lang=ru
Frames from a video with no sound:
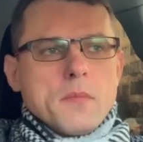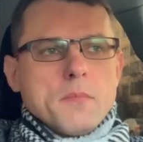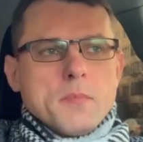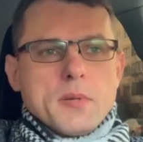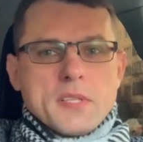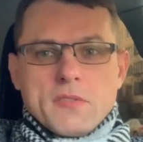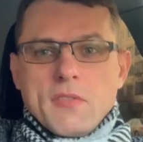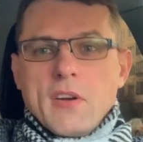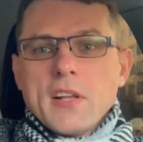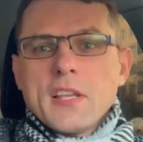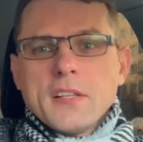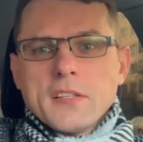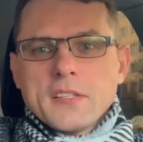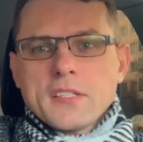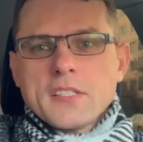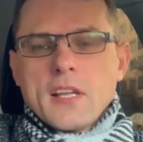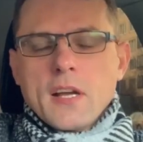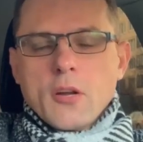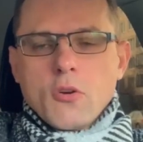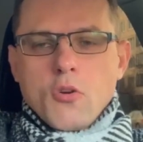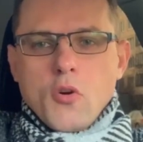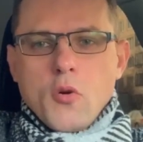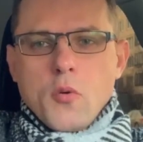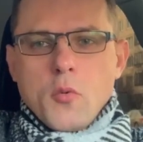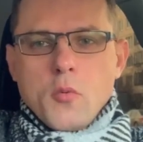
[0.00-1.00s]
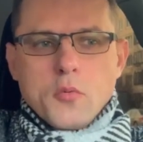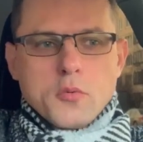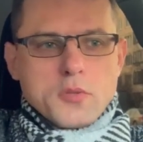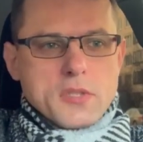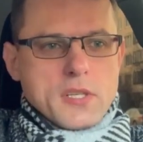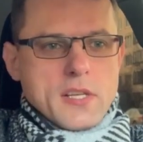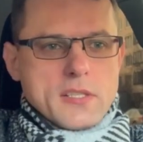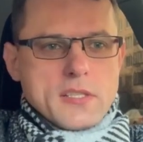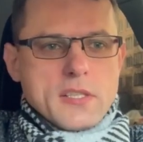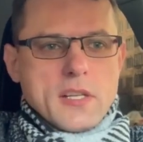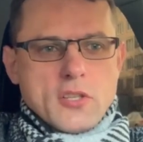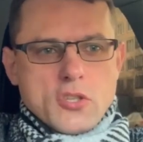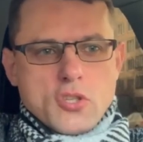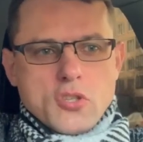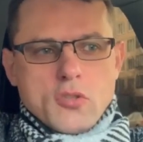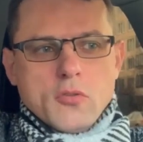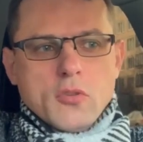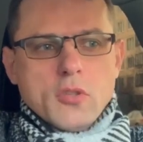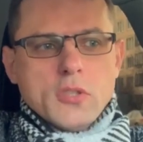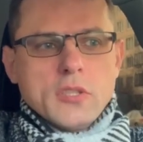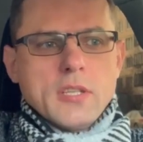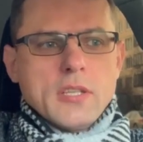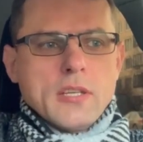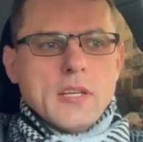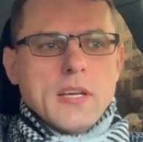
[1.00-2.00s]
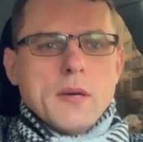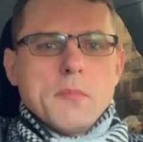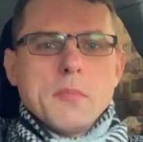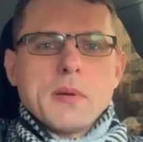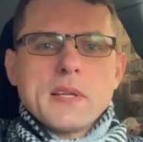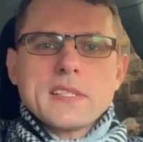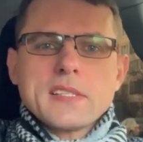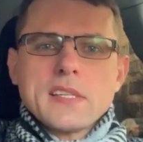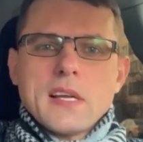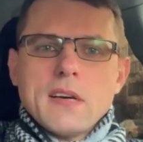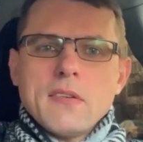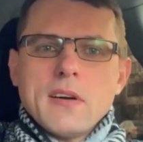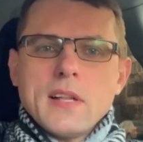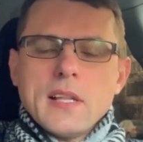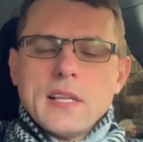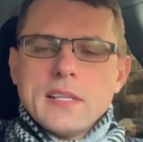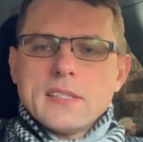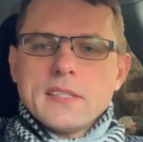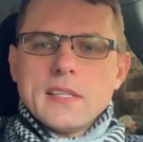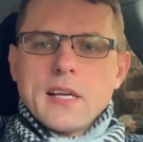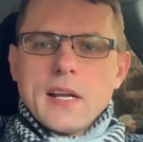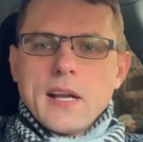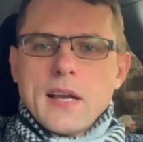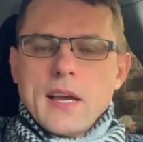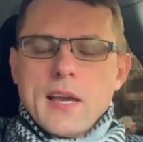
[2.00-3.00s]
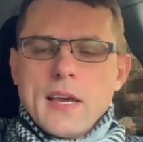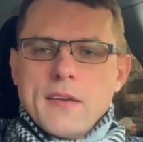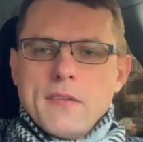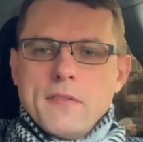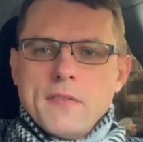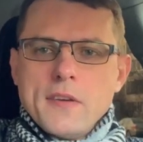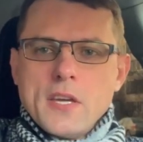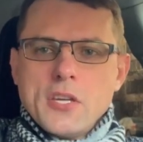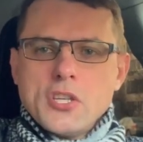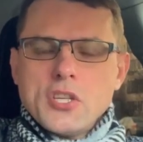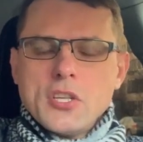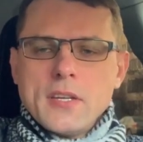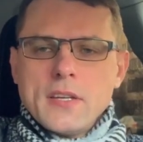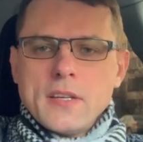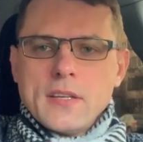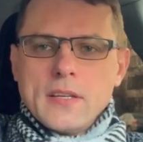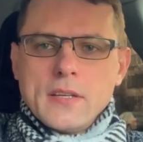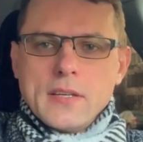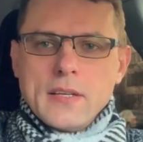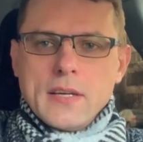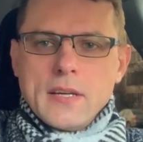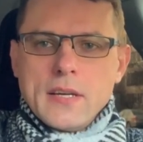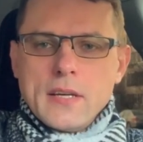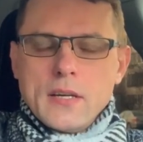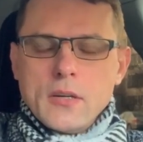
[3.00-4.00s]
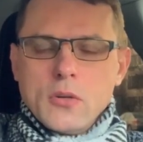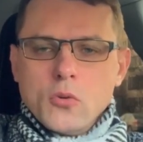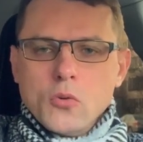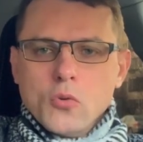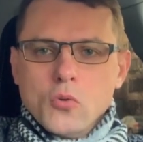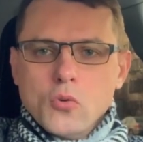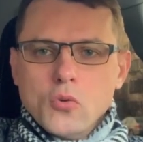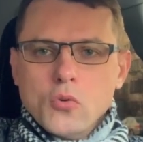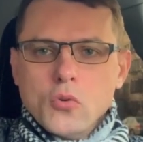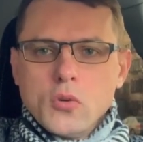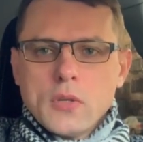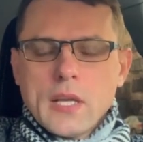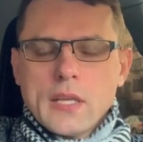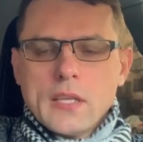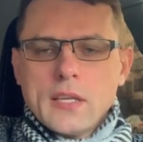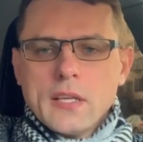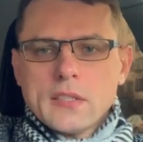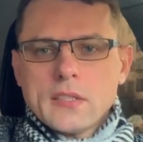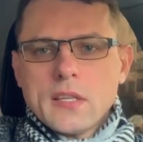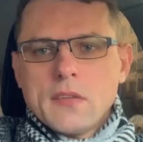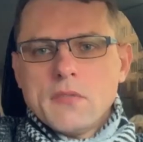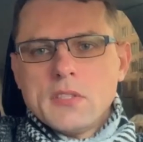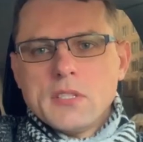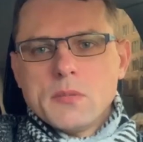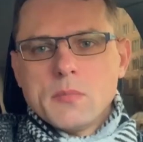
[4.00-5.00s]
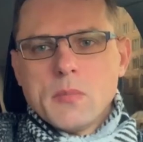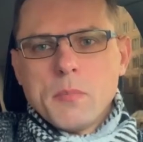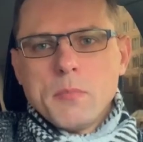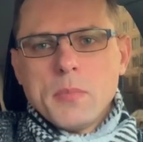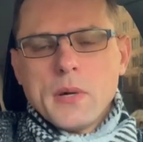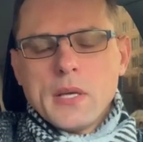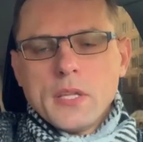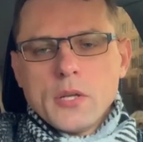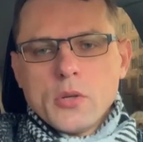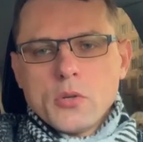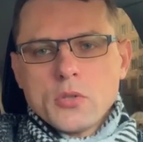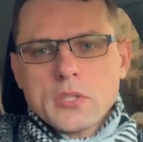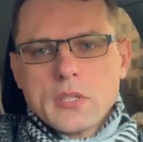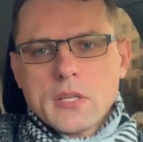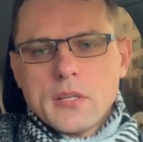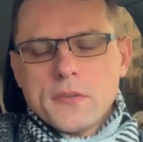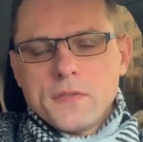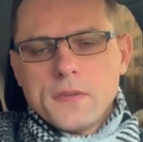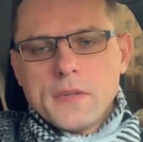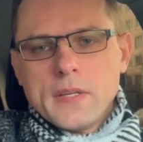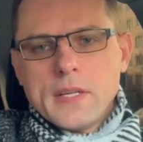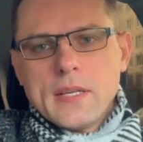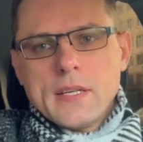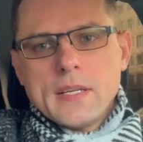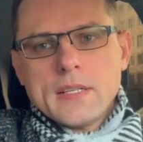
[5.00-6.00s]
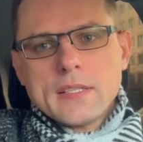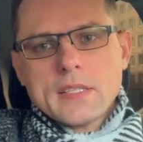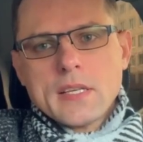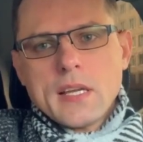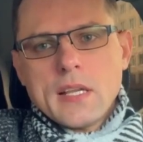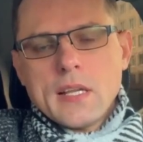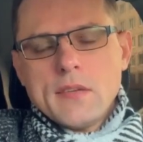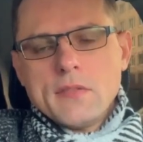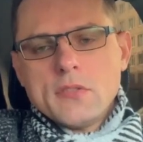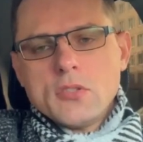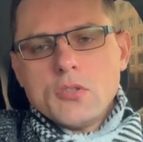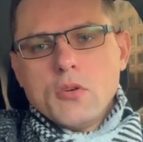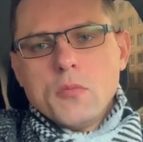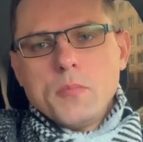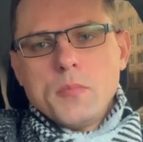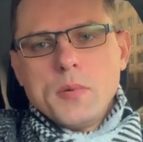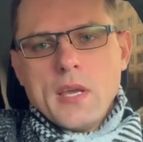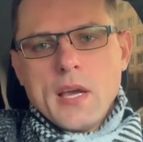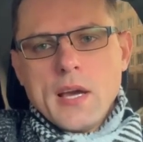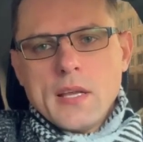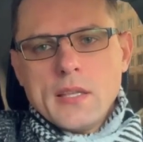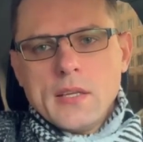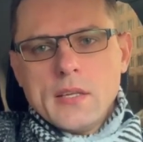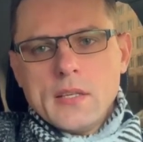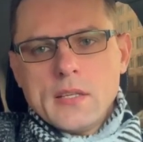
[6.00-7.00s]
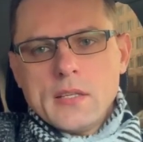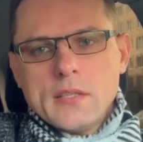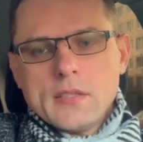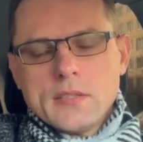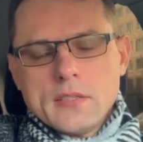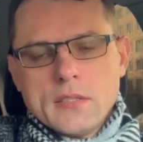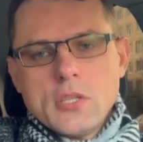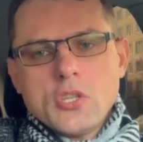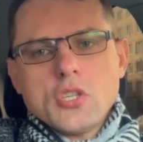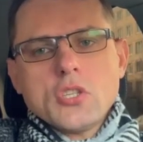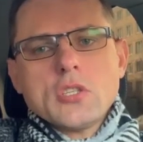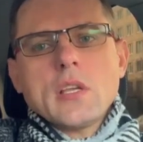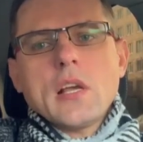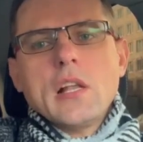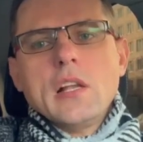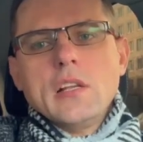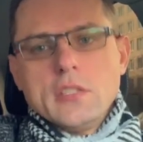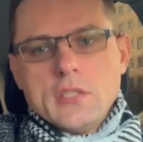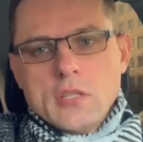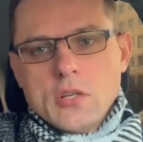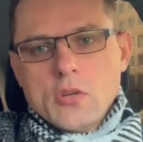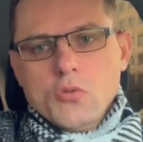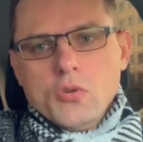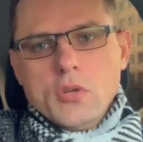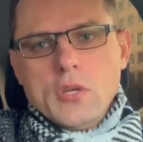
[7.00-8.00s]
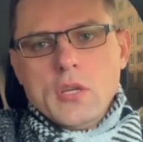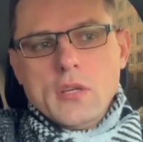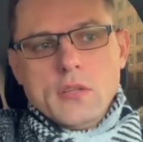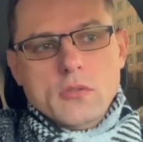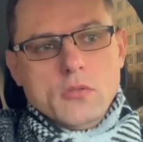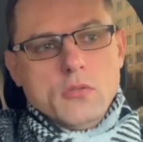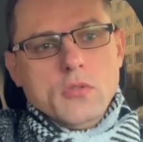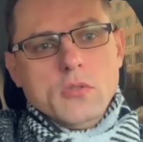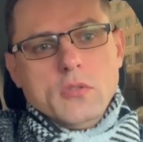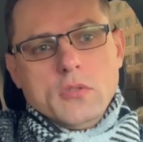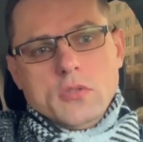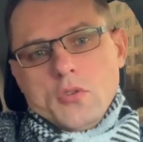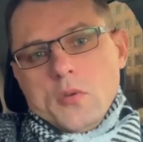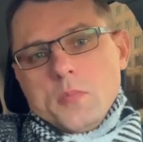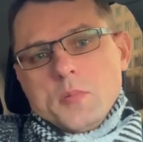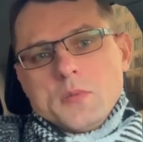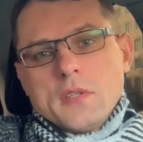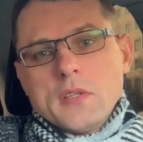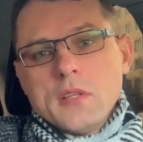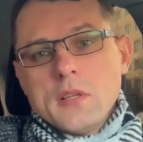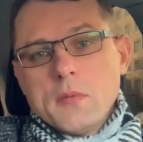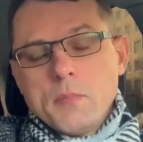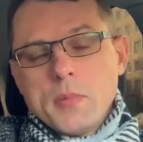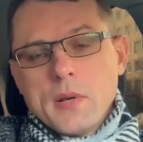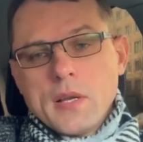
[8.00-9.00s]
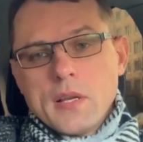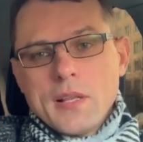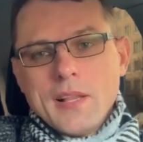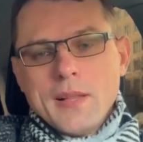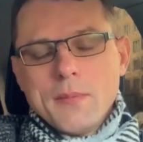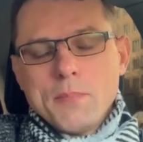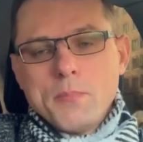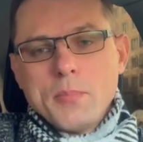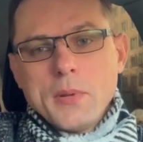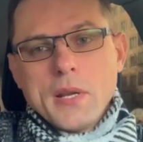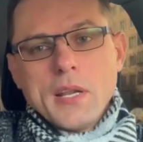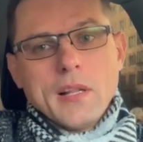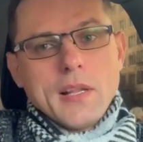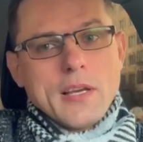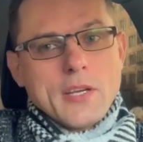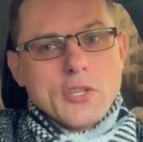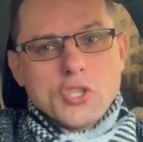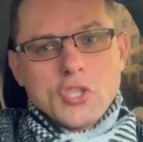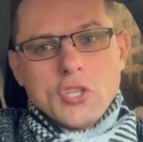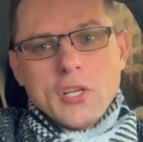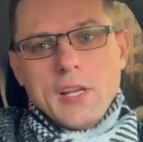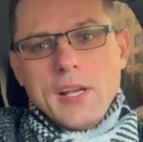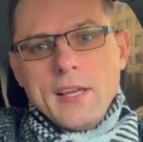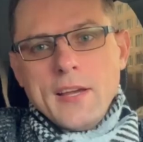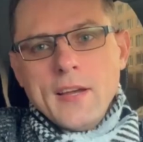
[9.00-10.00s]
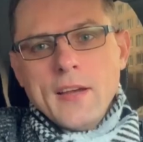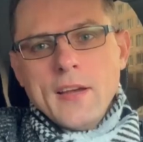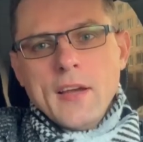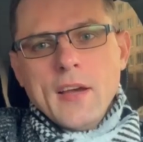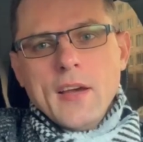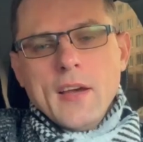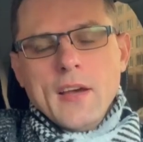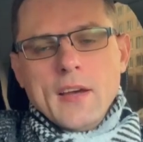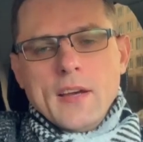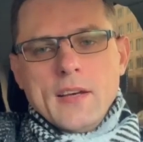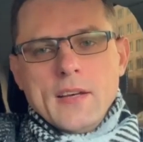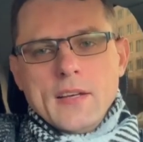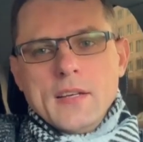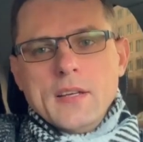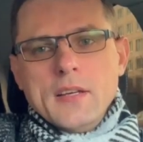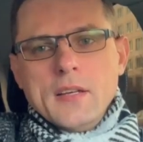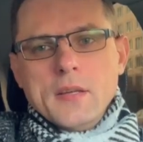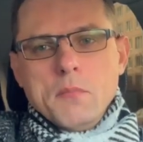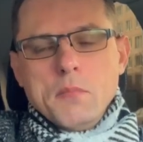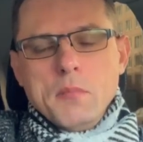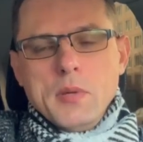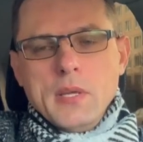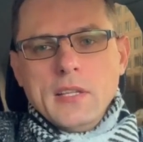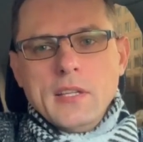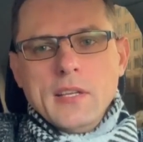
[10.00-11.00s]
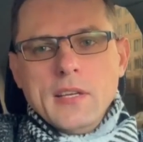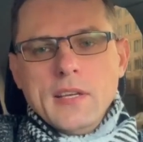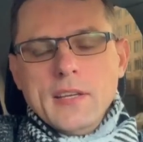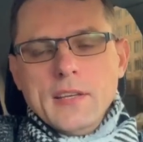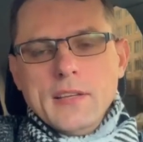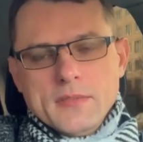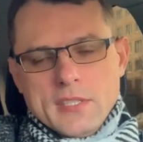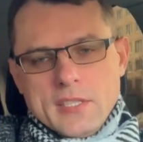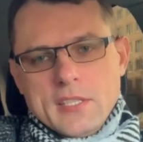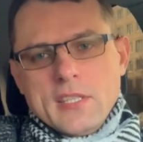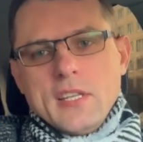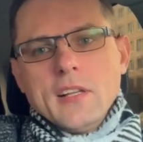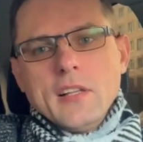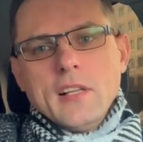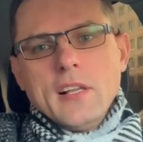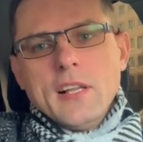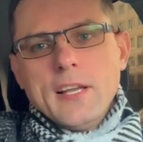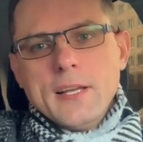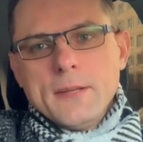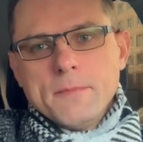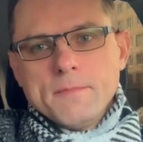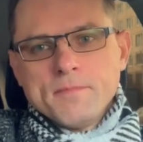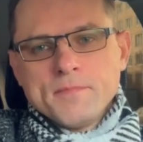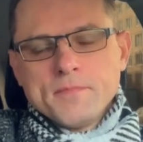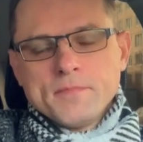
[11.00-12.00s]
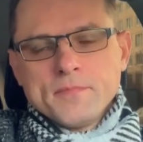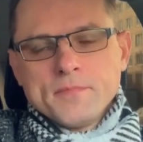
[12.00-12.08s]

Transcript: Позвонил знакомому, сказал, что вот образовалась такая вещь. Э, у каких-то, видимо, подростков, э, скорее всего, пьяных, зачесались руки. Ну и, собственно, приложили э, битой, сделали